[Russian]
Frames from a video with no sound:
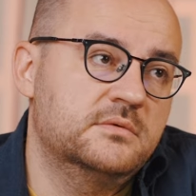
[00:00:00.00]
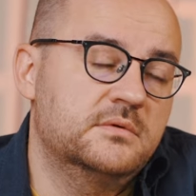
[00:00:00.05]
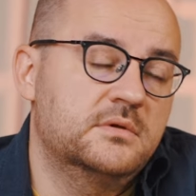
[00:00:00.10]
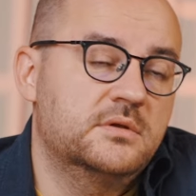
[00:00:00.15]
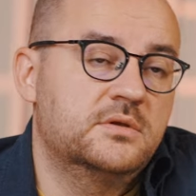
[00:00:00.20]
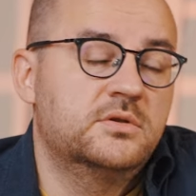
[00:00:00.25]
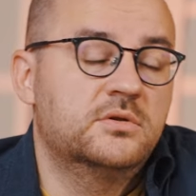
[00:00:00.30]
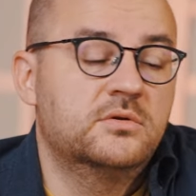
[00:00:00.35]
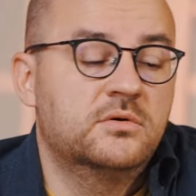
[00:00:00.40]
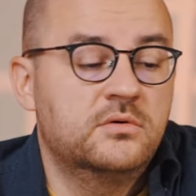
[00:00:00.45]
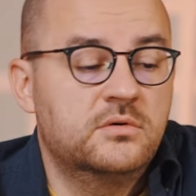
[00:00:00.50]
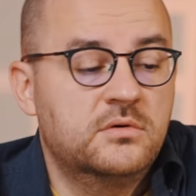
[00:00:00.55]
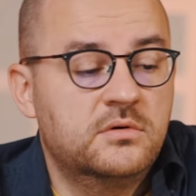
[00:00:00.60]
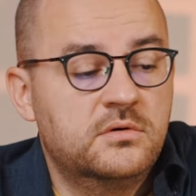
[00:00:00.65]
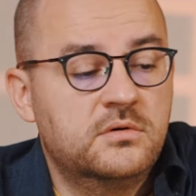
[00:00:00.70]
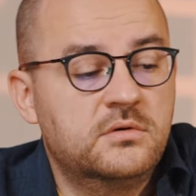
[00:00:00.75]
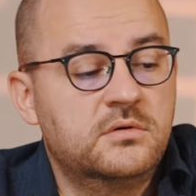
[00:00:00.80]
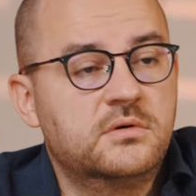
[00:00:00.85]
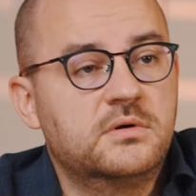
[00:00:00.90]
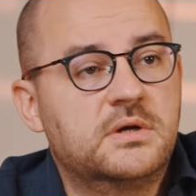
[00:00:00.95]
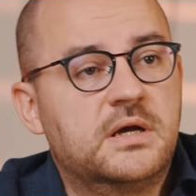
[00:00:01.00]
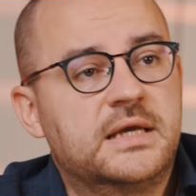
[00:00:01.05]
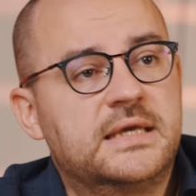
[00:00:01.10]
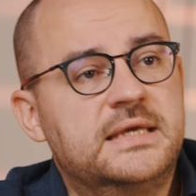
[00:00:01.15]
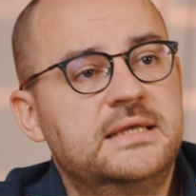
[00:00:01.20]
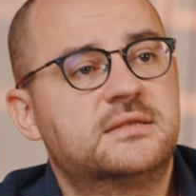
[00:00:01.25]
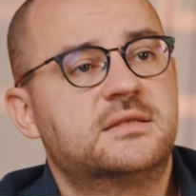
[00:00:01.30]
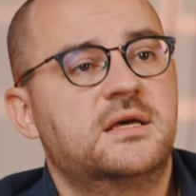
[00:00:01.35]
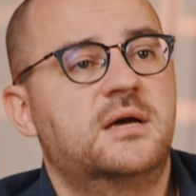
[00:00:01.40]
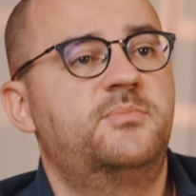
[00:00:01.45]
но
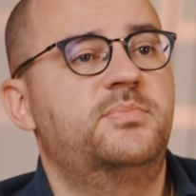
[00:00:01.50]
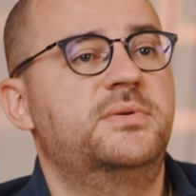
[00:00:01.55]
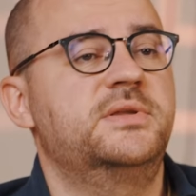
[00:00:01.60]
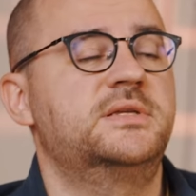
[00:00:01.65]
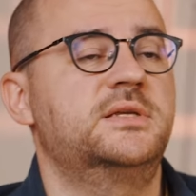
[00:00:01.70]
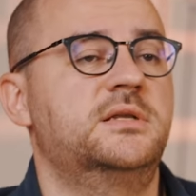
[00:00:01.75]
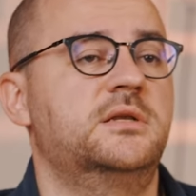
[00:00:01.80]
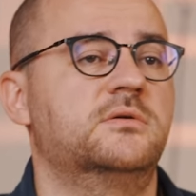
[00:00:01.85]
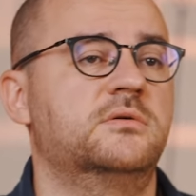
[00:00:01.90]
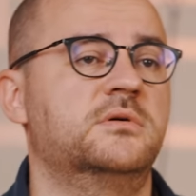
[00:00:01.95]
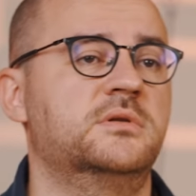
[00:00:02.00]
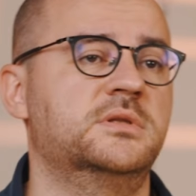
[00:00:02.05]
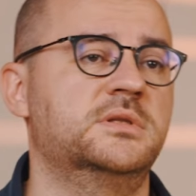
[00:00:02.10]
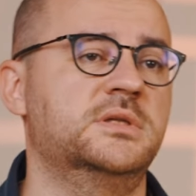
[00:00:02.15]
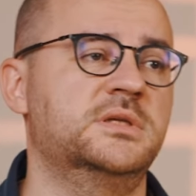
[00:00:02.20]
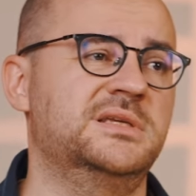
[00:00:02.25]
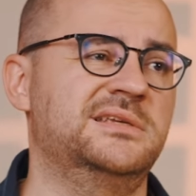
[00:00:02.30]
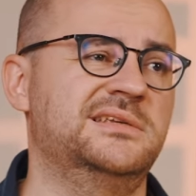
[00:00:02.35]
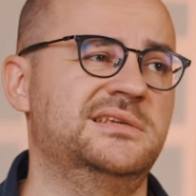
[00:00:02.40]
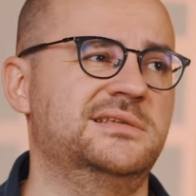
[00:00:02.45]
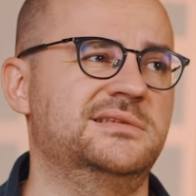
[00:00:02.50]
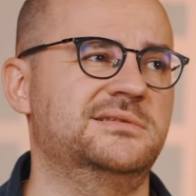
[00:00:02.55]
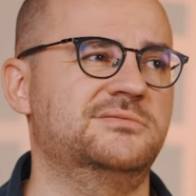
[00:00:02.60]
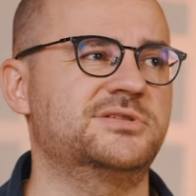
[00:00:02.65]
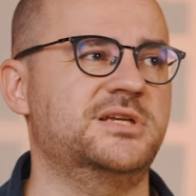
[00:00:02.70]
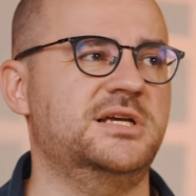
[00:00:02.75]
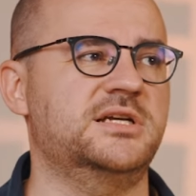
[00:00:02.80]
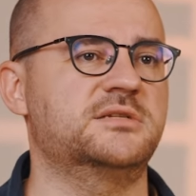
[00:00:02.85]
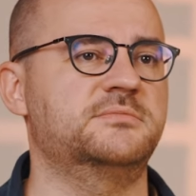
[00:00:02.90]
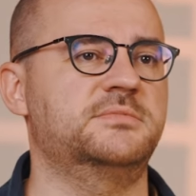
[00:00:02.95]
какие-то определенные, ну,
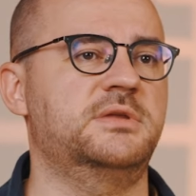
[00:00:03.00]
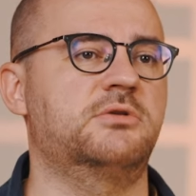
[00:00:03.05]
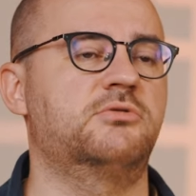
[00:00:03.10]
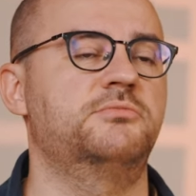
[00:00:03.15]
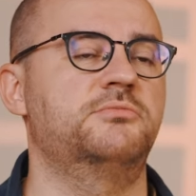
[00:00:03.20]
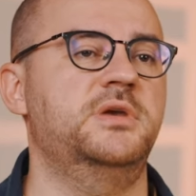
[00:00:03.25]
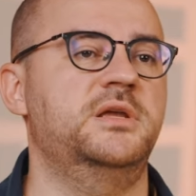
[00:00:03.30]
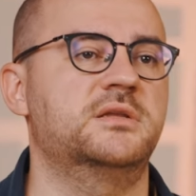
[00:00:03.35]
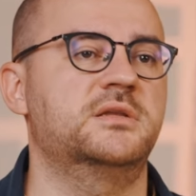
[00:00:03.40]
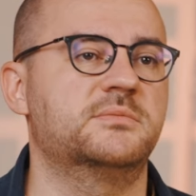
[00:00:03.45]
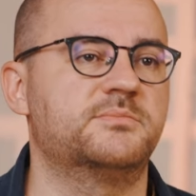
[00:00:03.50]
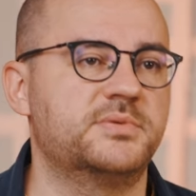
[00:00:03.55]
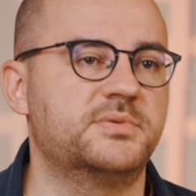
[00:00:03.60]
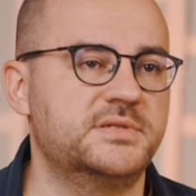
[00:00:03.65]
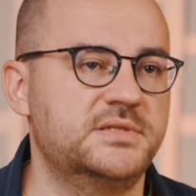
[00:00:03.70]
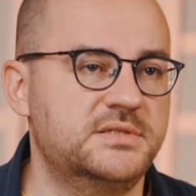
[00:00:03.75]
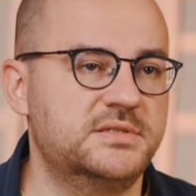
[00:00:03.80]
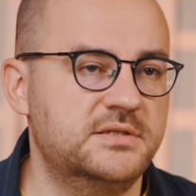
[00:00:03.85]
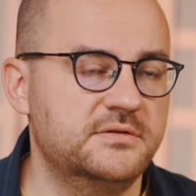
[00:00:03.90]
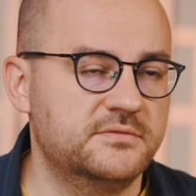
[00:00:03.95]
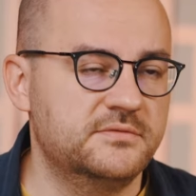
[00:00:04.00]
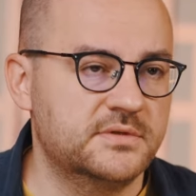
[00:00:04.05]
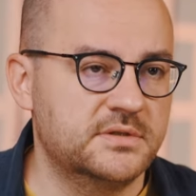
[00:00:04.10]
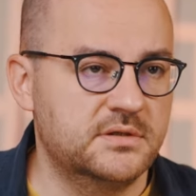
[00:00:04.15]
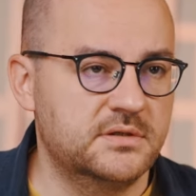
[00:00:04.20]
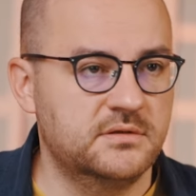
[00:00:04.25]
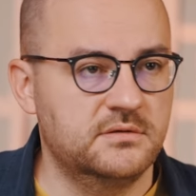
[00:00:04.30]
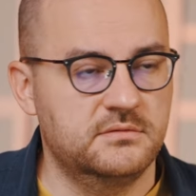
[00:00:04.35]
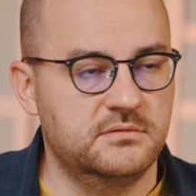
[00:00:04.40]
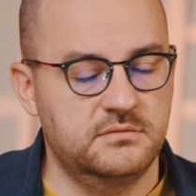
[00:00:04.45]
скажем так, умеренно
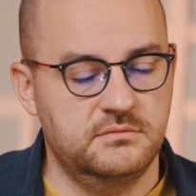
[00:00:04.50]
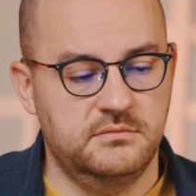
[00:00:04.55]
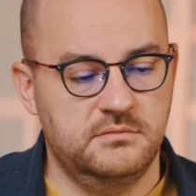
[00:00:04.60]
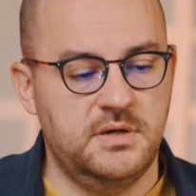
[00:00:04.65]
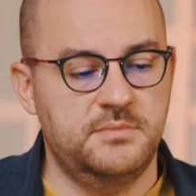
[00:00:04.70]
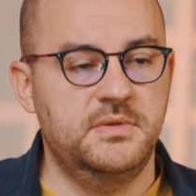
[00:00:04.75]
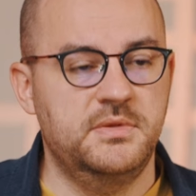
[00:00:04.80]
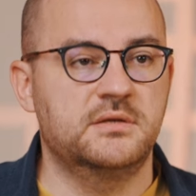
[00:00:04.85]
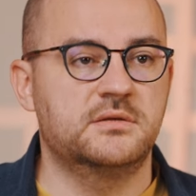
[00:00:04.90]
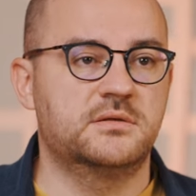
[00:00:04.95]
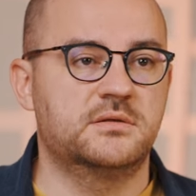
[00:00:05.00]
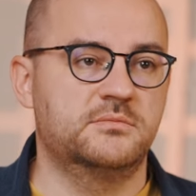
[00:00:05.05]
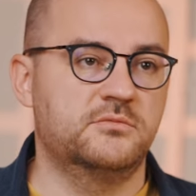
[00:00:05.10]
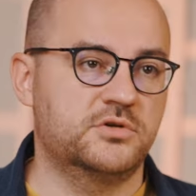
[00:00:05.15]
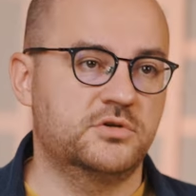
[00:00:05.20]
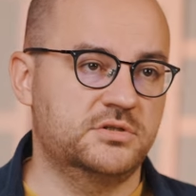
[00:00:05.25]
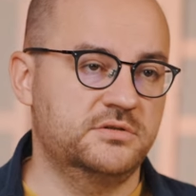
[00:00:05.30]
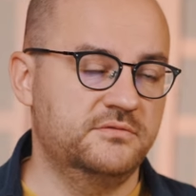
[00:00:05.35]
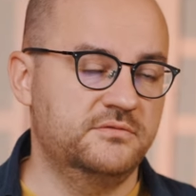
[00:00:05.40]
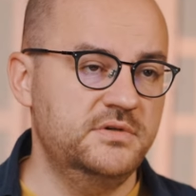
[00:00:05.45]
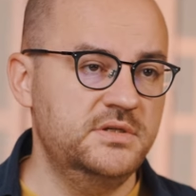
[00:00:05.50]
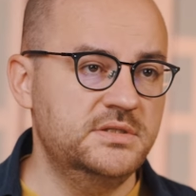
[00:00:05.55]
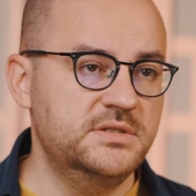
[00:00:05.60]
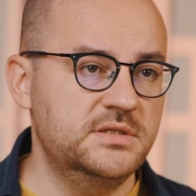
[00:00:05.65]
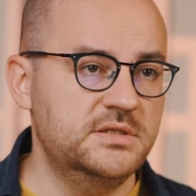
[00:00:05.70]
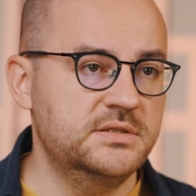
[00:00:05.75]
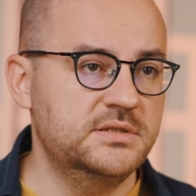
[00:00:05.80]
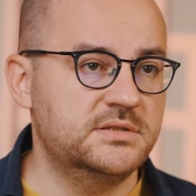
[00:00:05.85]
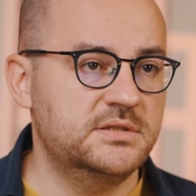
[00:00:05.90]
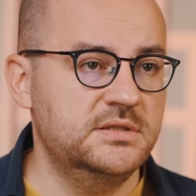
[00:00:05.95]
позитивные моменты можно
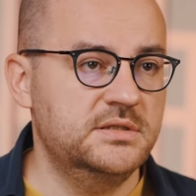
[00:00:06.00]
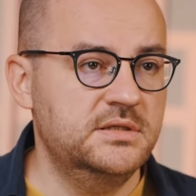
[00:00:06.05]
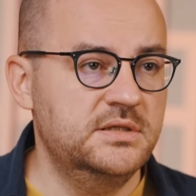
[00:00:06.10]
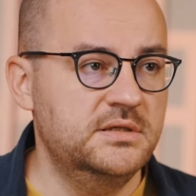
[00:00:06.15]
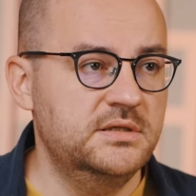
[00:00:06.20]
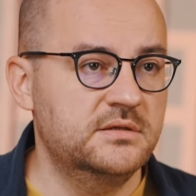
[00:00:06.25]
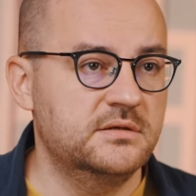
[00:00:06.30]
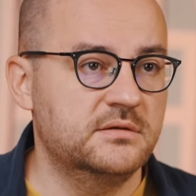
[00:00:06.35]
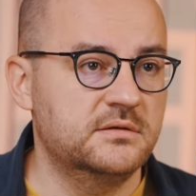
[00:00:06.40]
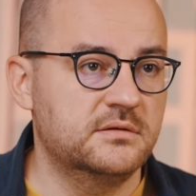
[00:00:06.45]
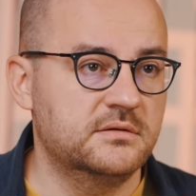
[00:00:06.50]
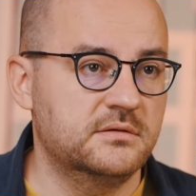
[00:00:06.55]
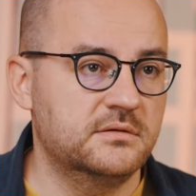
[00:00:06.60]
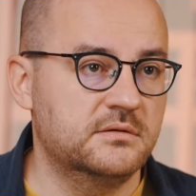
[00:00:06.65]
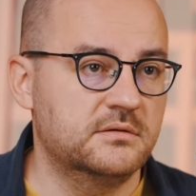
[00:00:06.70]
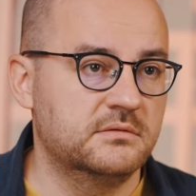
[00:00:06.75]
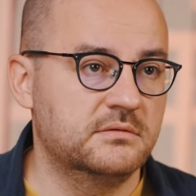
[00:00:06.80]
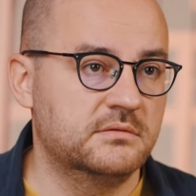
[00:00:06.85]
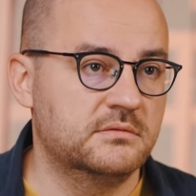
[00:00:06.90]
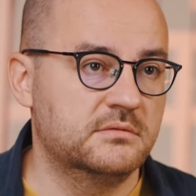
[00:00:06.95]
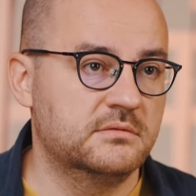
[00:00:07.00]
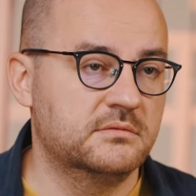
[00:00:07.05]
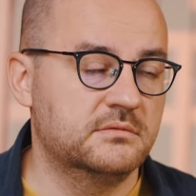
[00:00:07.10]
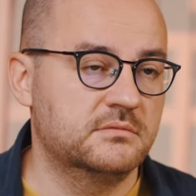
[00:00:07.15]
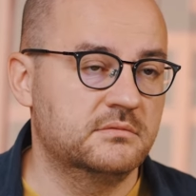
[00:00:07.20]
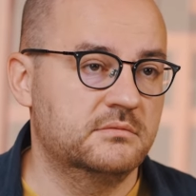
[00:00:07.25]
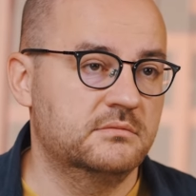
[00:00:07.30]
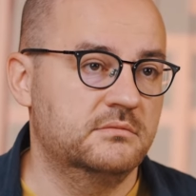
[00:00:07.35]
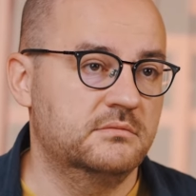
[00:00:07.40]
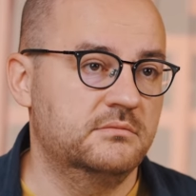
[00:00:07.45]
выделить, и э,
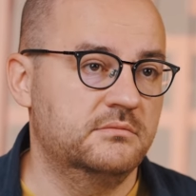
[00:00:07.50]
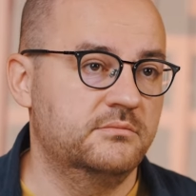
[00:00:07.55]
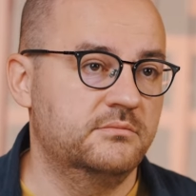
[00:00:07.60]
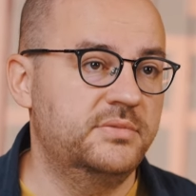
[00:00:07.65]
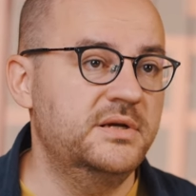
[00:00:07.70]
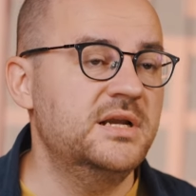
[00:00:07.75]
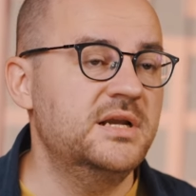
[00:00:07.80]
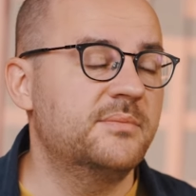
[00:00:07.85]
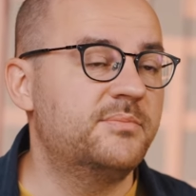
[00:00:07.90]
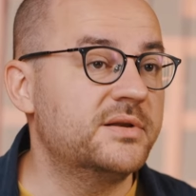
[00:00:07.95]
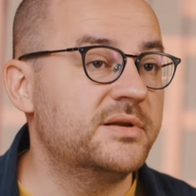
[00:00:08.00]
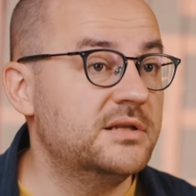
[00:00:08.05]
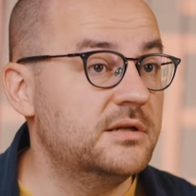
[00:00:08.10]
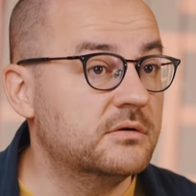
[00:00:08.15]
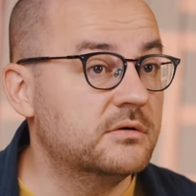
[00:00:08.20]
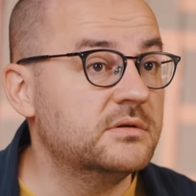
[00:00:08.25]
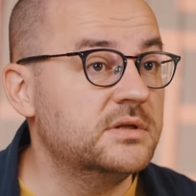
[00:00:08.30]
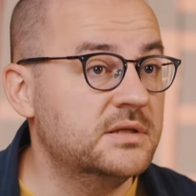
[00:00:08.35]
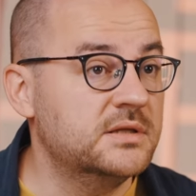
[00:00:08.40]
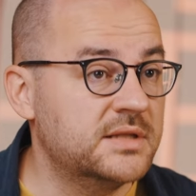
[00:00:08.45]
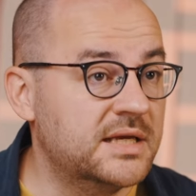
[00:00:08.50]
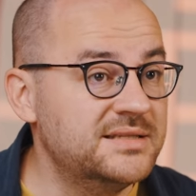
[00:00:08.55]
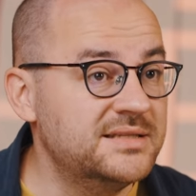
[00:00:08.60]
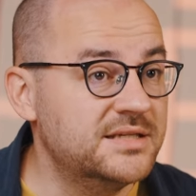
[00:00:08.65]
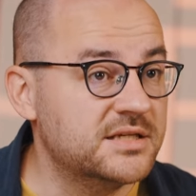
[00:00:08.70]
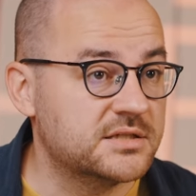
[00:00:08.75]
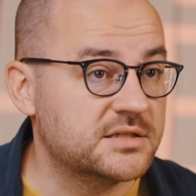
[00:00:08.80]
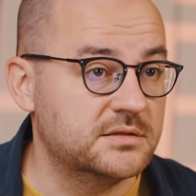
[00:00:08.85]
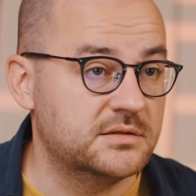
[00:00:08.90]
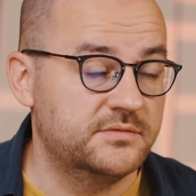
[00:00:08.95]
были определенные
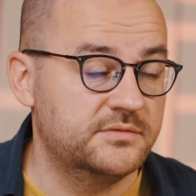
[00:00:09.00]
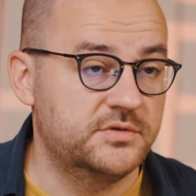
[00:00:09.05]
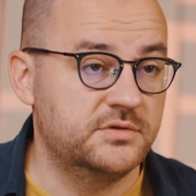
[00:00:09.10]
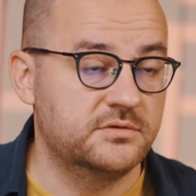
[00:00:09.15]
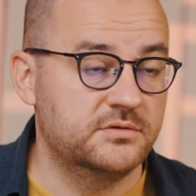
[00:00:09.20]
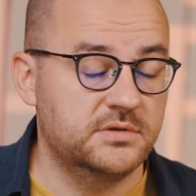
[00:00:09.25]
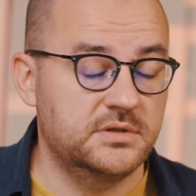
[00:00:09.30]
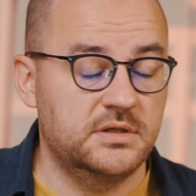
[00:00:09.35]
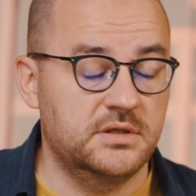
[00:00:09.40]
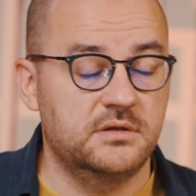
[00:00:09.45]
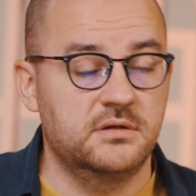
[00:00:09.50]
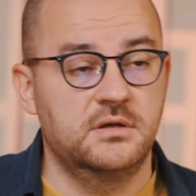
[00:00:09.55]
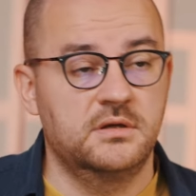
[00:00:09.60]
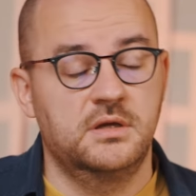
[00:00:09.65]
надежды все-таки.